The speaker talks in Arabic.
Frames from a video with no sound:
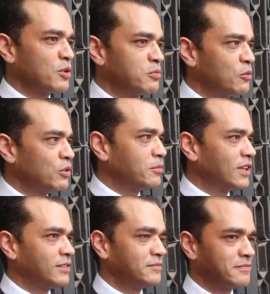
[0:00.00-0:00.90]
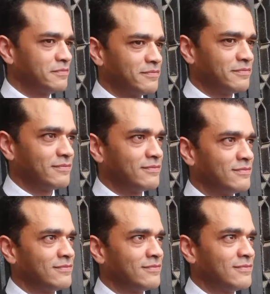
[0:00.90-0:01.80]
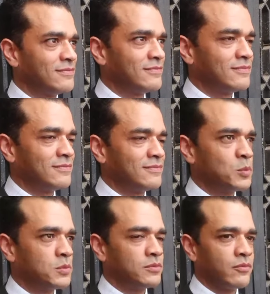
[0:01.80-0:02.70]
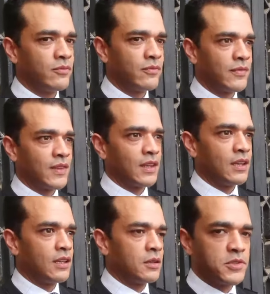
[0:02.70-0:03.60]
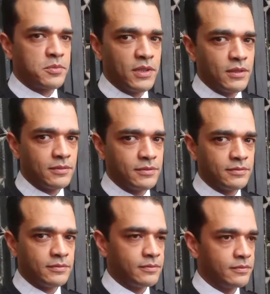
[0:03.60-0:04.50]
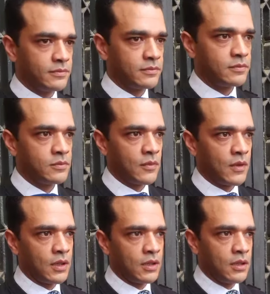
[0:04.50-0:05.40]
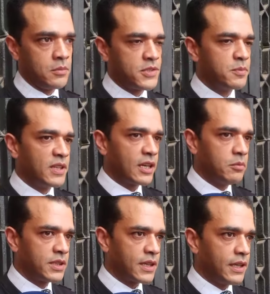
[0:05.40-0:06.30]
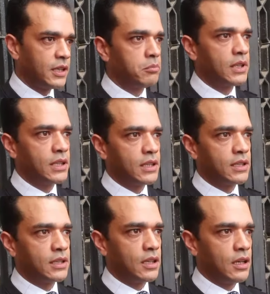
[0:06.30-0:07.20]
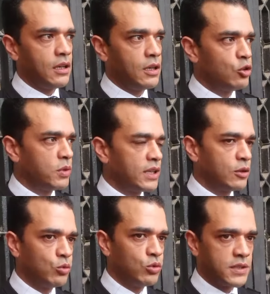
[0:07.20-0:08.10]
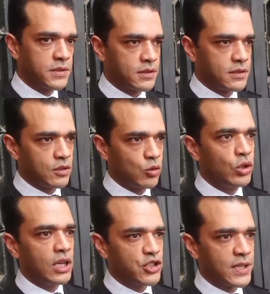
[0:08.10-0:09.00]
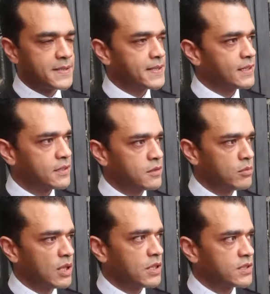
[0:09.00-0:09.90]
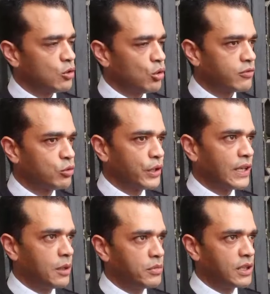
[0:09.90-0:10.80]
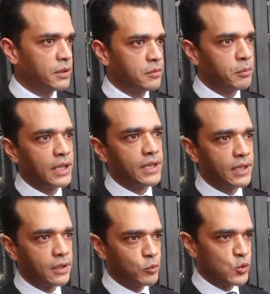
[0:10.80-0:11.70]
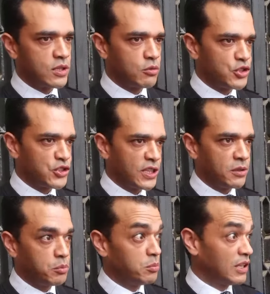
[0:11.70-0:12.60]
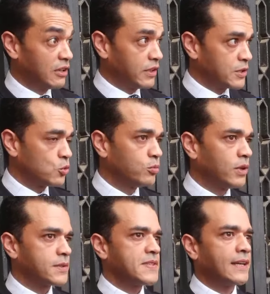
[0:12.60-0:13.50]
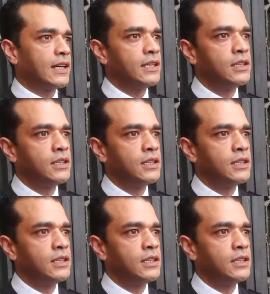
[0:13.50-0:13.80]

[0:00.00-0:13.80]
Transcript: بدا قول يبدا بدا تفضل تفضل اش وقع اليوم بسم الله الرحمن الرحيم آه، اليوم كان اولى اولى جلسات ما بات يعرف اعلاميا بين مزدوجتين بملف اسكوبار في الصحراء